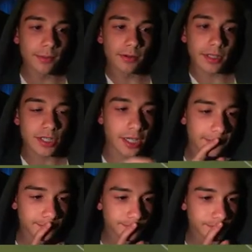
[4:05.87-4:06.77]
Comunque
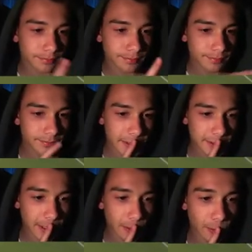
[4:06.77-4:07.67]
c'ha
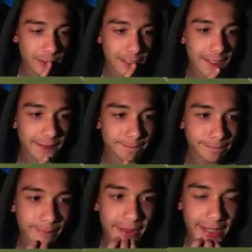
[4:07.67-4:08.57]
San José
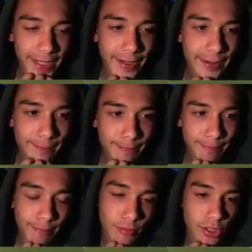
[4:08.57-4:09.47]
che
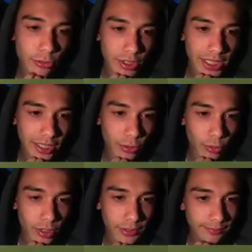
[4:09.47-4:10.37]
può aiutare
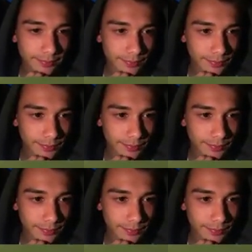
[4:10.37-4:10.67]
noi.